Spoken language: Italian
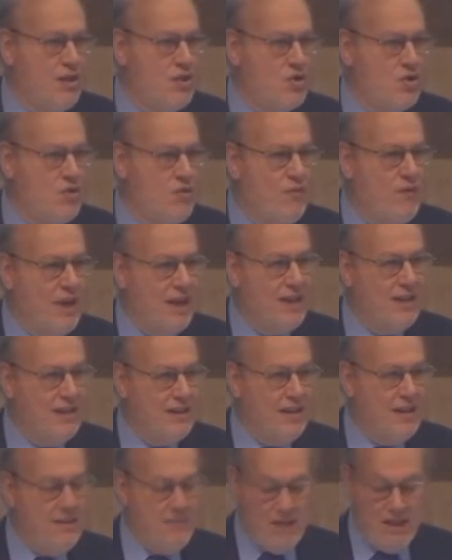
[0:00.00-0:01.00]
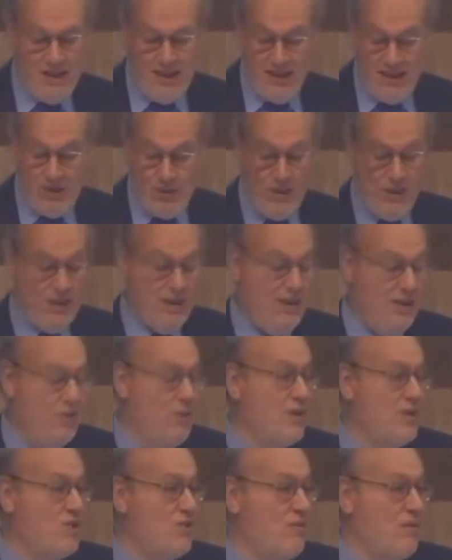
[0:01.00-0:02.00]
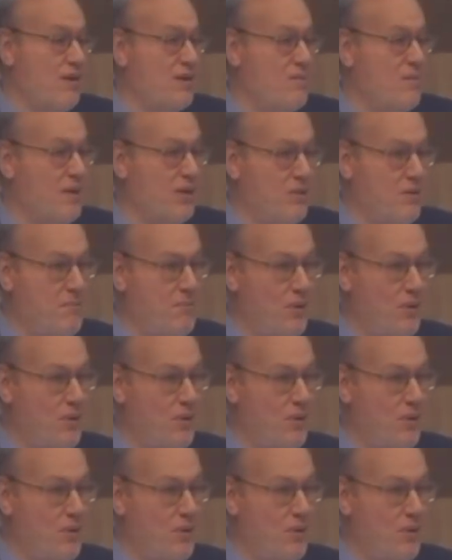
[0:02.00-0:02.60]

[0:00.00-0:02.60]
su vari temi e quindi questo è un aspetto